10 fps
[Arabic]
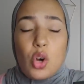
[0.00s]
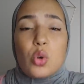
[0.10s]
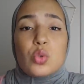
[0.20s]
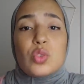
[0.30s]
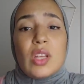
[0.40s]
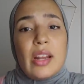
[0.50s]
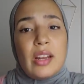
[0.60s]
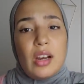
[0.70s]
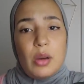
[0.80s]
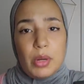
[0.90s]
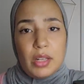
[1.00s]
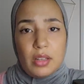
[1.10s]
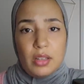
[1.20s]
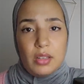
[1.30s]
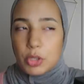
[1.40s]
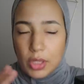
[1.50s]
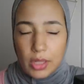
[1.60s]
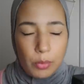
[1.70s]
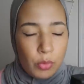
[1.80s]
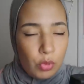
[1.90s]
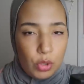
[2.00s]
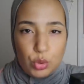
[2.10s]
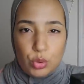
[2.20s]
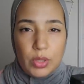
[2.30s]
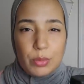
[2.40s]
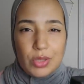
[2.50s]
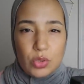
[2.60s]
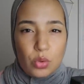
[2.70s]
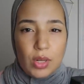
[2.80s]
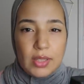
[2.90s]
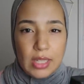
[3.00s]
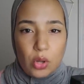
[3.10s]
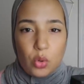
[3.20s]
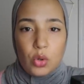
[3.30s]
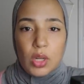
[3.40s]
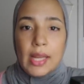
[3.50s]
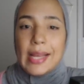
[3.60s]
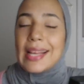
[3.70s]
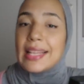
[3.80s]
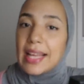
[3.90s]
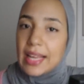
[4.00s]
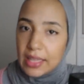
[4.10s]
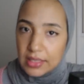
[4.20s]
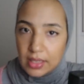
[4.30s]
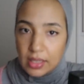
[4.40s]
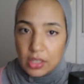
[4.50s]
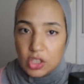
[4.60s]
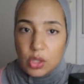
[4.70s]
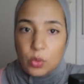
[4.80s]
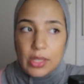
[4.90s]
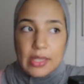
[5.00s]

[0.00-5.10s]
خصوصا انها مريضه باش نقربكم واحد شويه من الصوره نتاع خوه هذا الاخ ديال راجلي هو